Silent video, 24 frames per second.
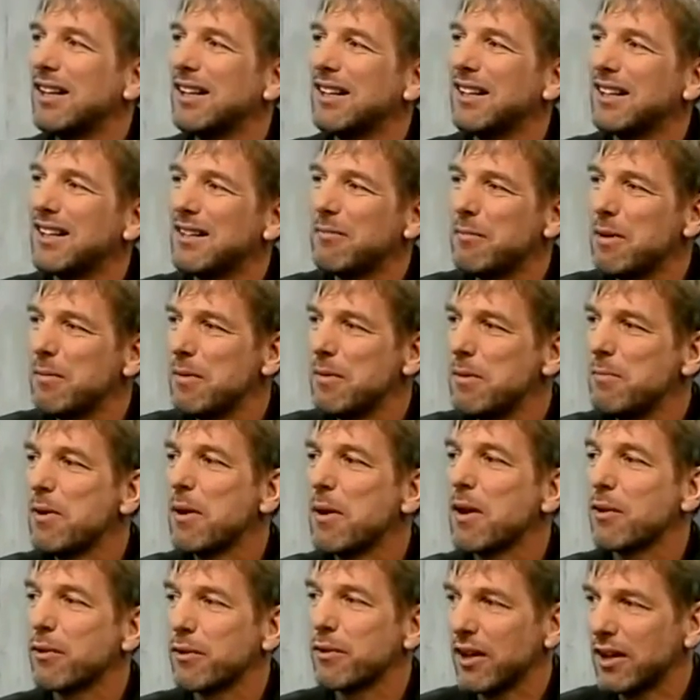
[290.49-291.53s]
آه، مما
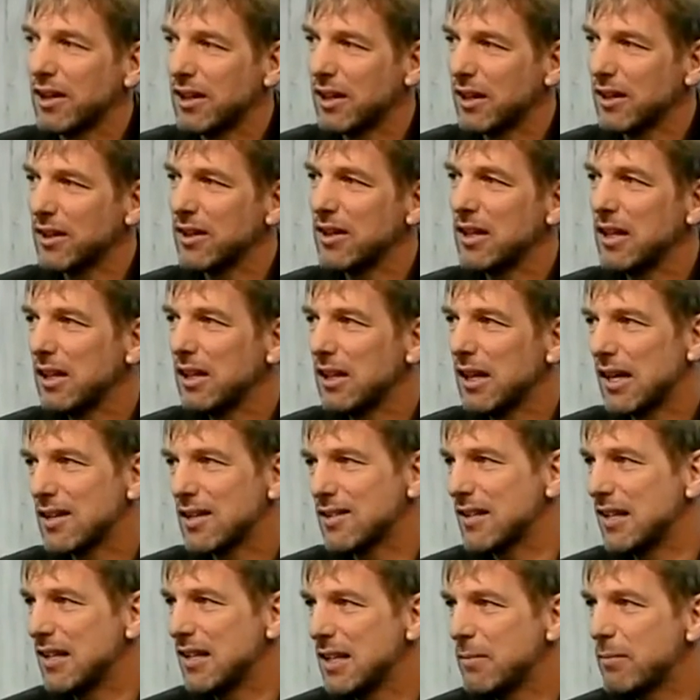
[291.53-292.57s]
يذكرني
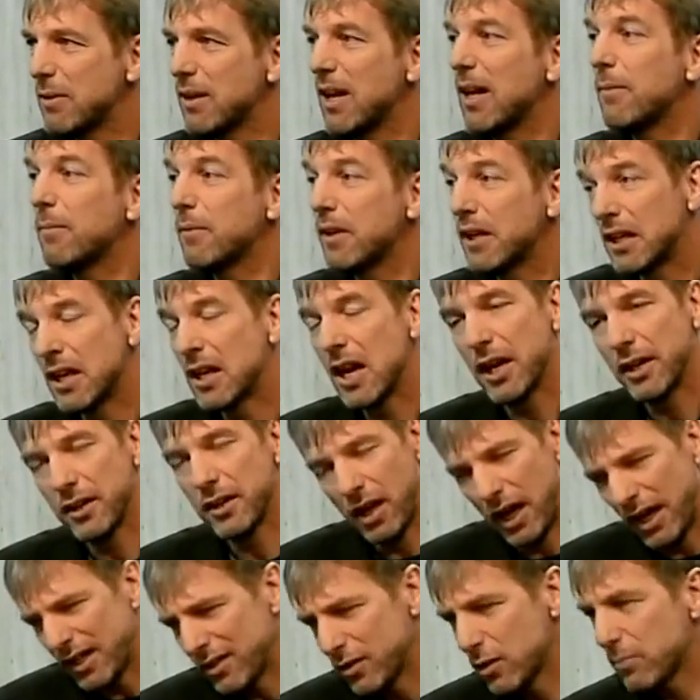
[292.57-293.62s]
أساليب الأمريكان
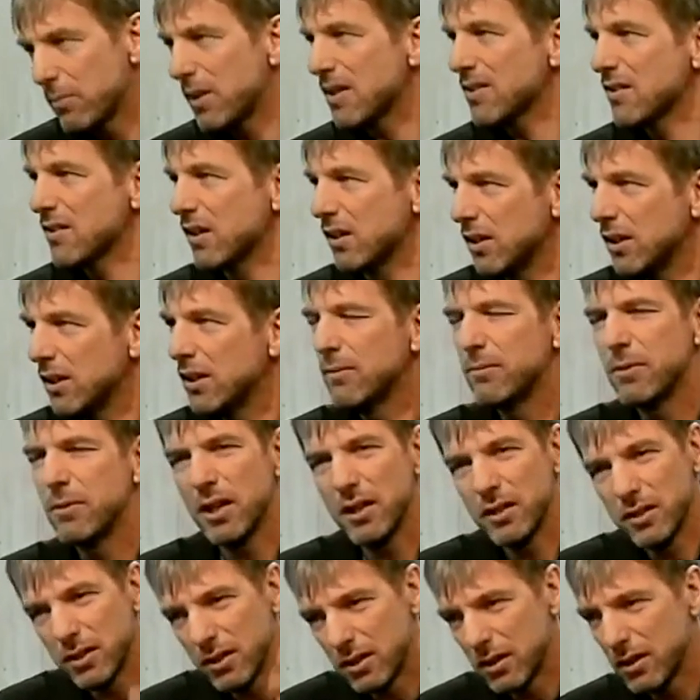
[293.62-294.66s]
عندهم أساليب
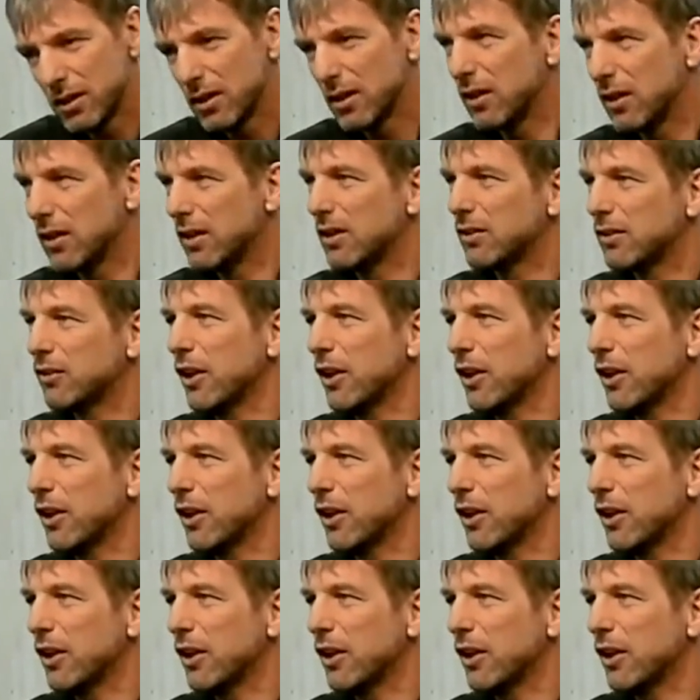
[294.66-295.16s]
يعني آه،